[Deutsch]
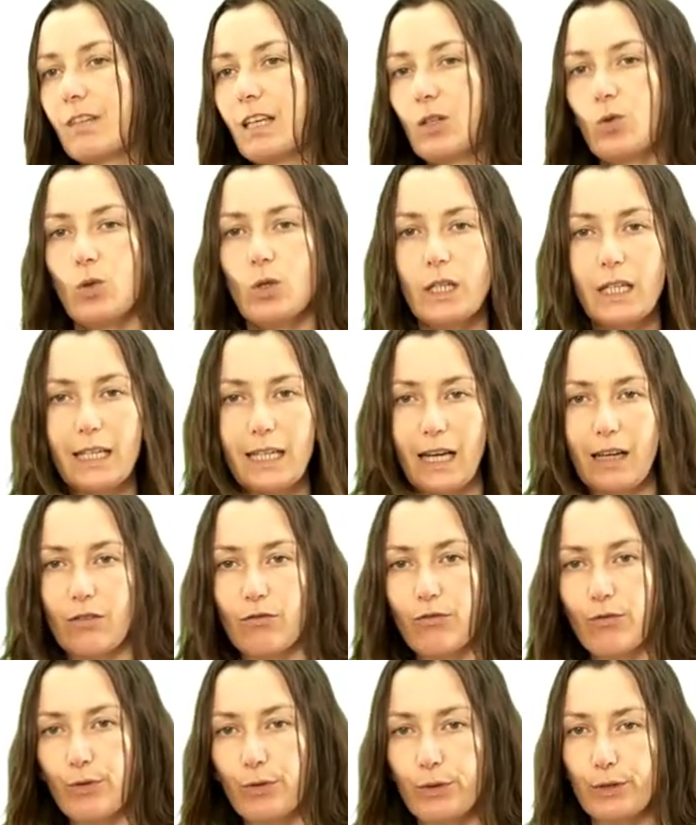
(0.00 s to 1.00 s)
natürlich
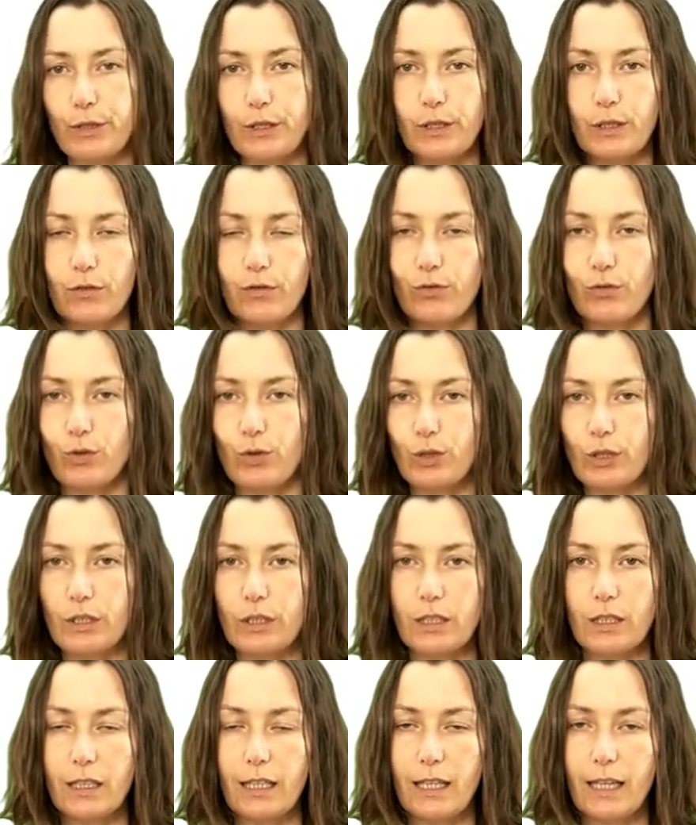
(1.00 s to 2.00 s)
anfühlen,
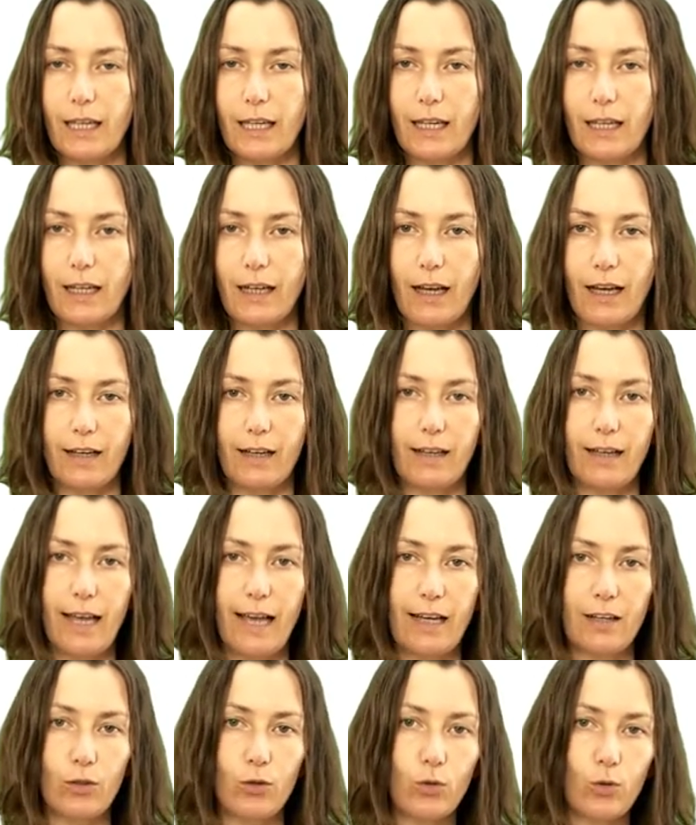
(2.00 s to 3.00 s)
fühlen, die keine
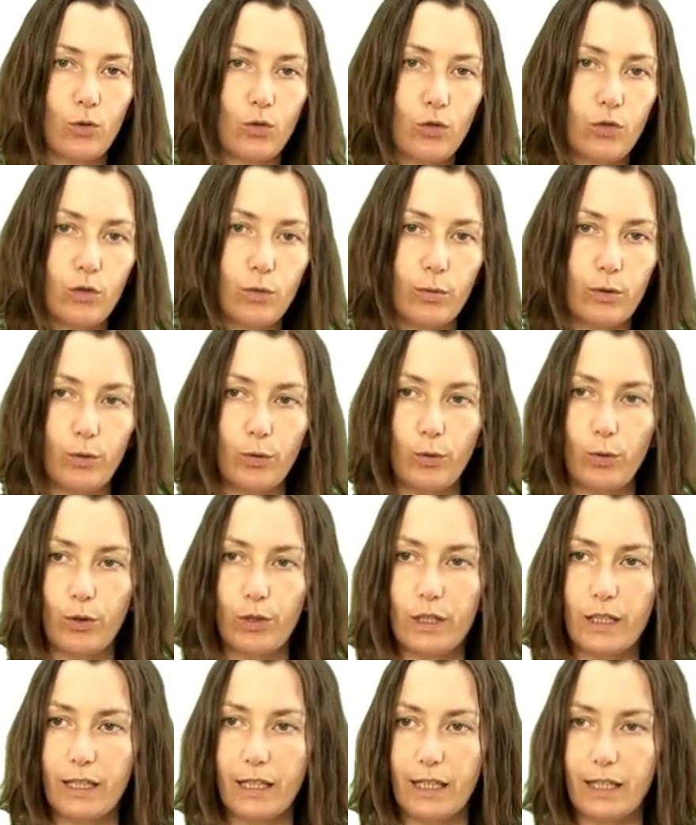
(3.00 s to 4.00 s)
Lernkurve
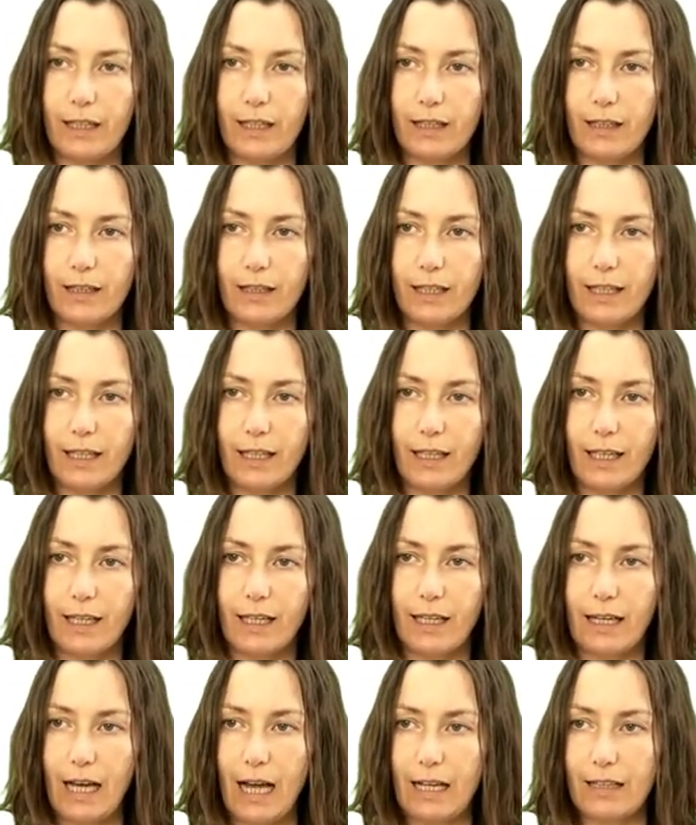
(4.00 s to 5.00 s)
benötigen, die
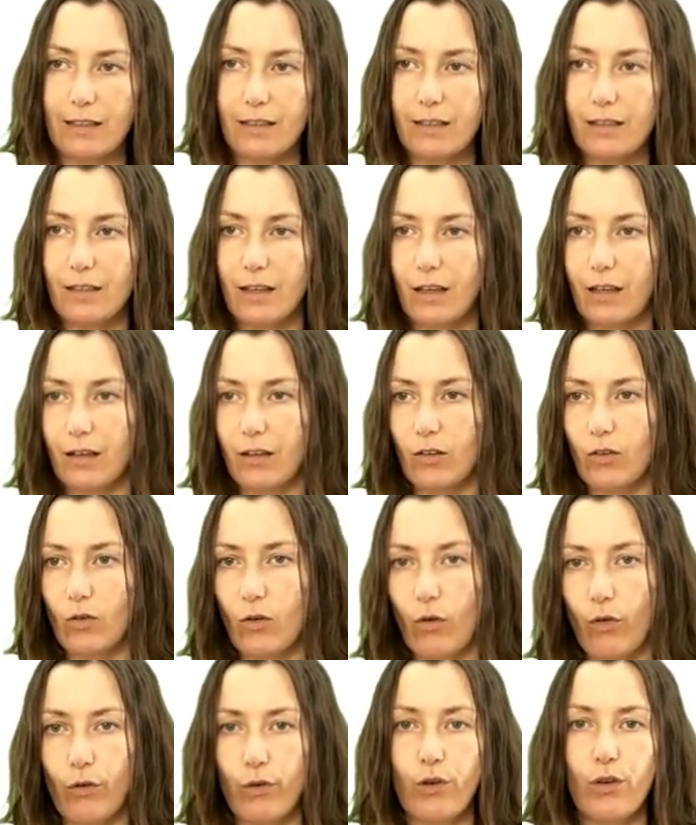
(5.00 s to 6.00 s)
elegant
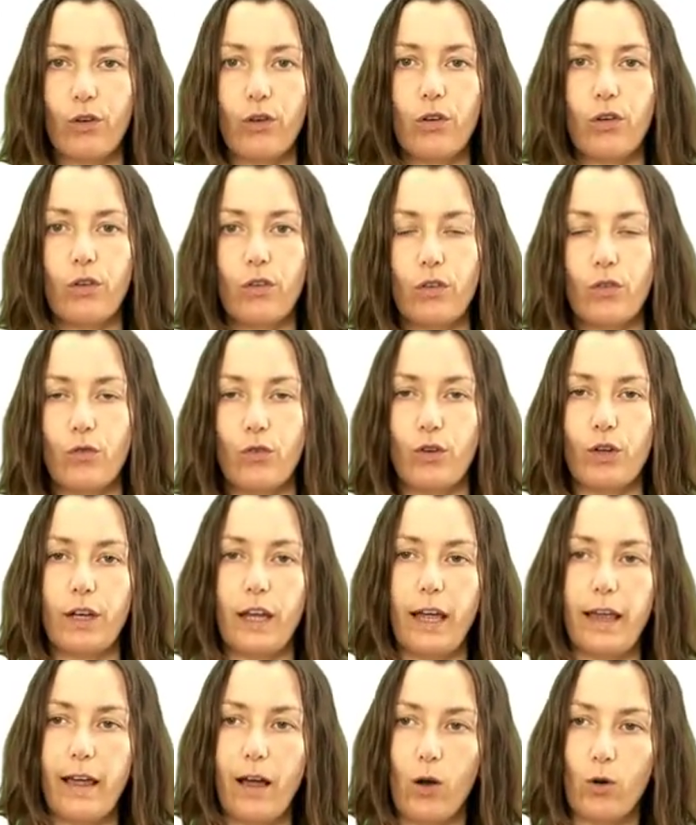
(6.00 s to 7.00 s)
sind und von
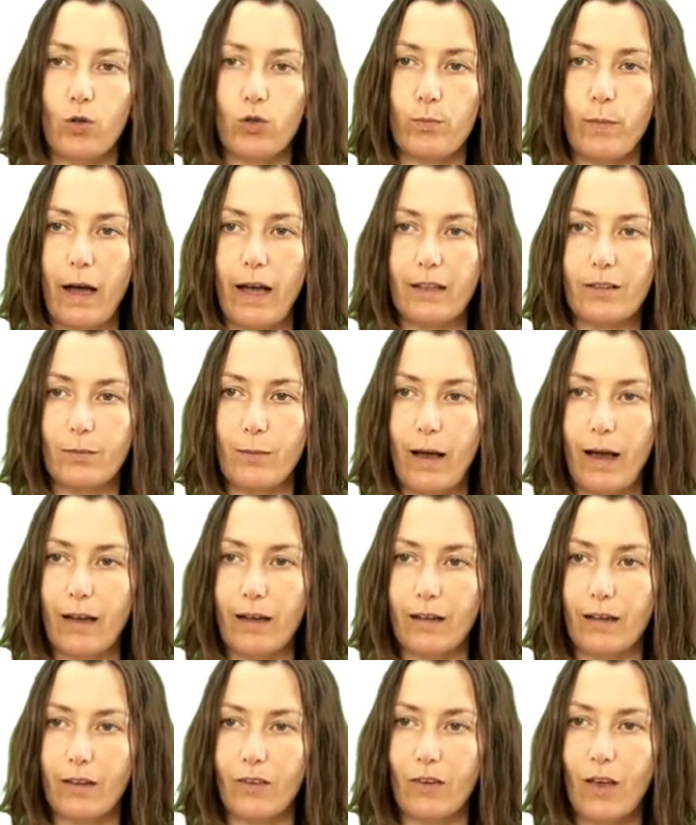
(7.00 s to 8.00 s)
daher auch Spaß
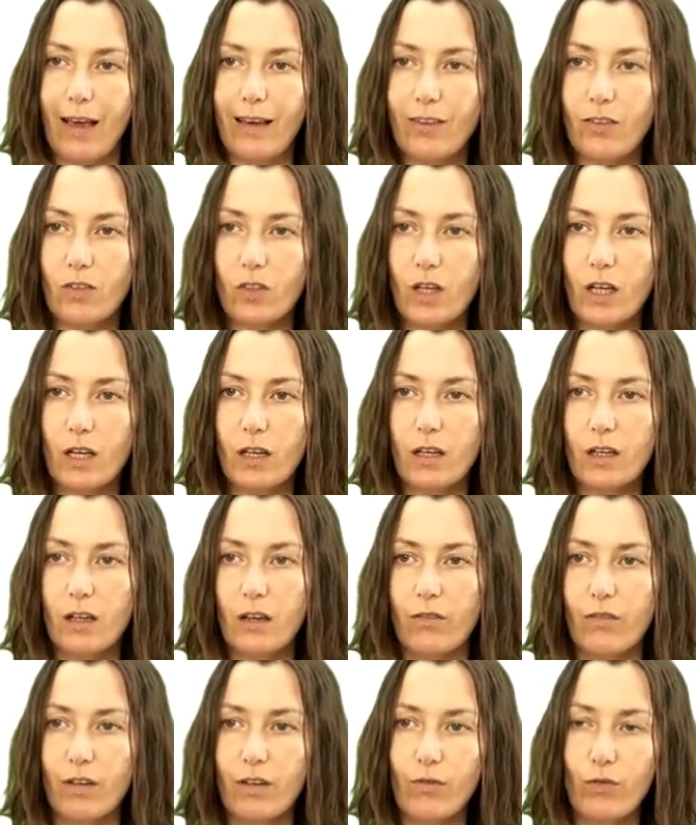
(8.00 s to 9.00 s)
machen. Das heißt,
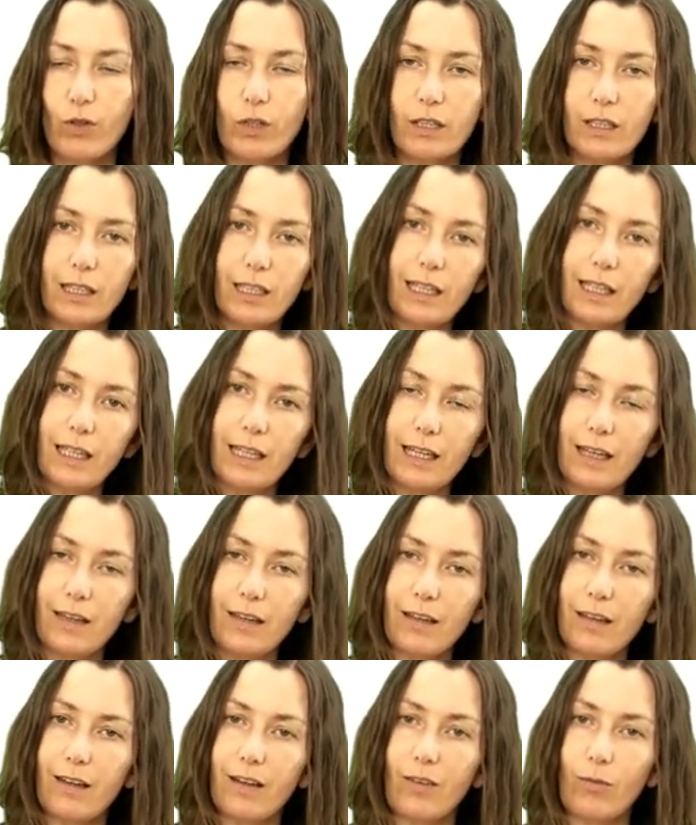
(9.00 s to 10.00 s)
wir wollen
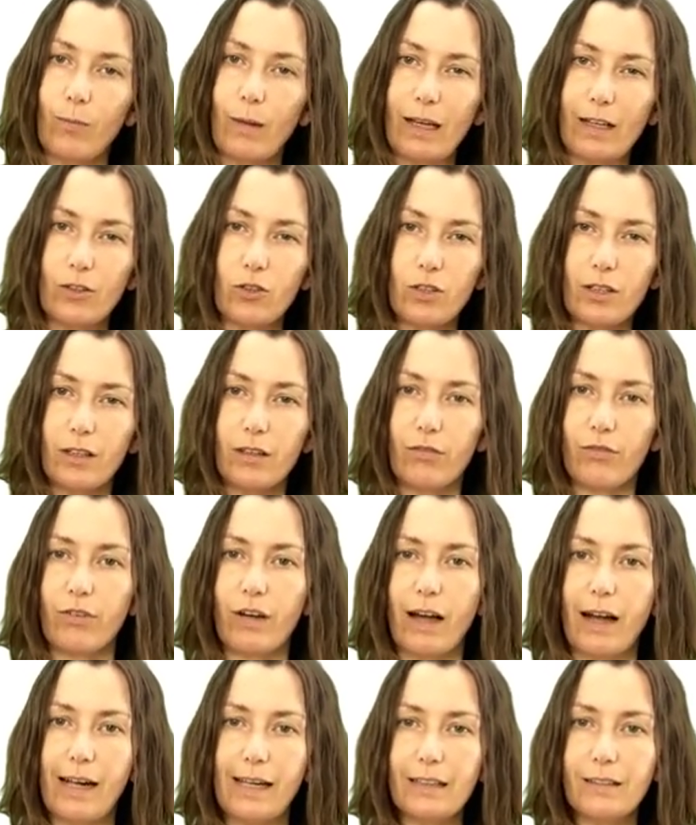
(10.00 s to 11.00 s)
hier das menschliche
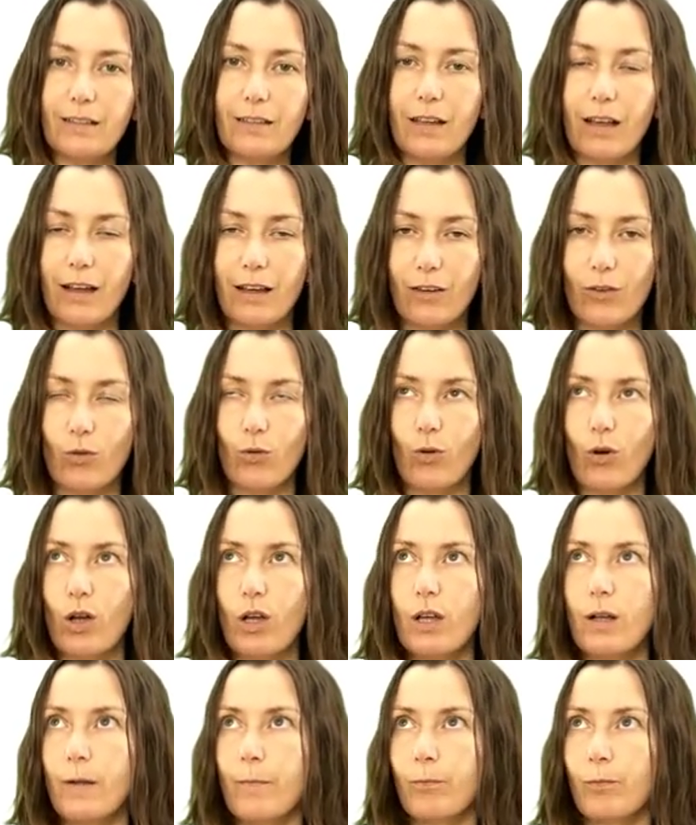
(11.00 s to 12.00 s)
Verhalten, also
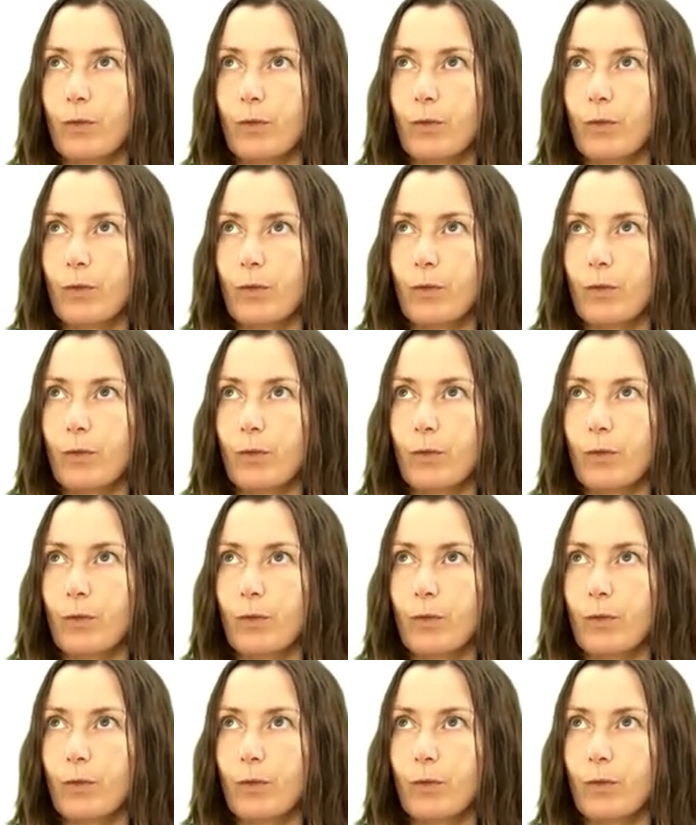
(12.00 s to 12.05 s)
